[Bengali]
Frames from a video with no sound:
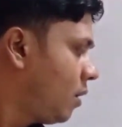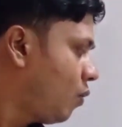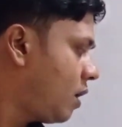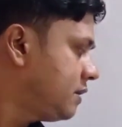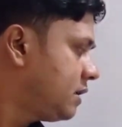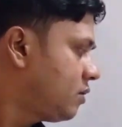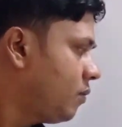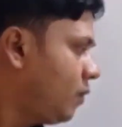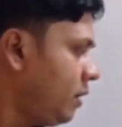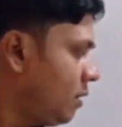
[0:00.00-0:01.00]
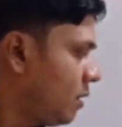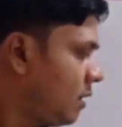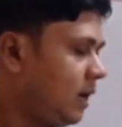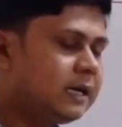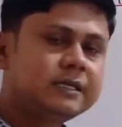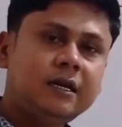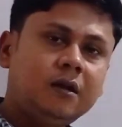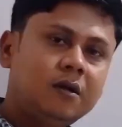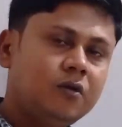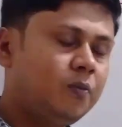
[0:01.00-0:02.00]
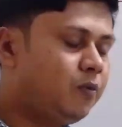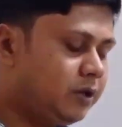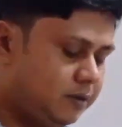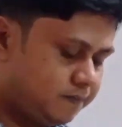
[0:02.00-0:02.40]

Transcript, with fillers: ওয়াই জেড নব্বই এক্স জেড নব্বই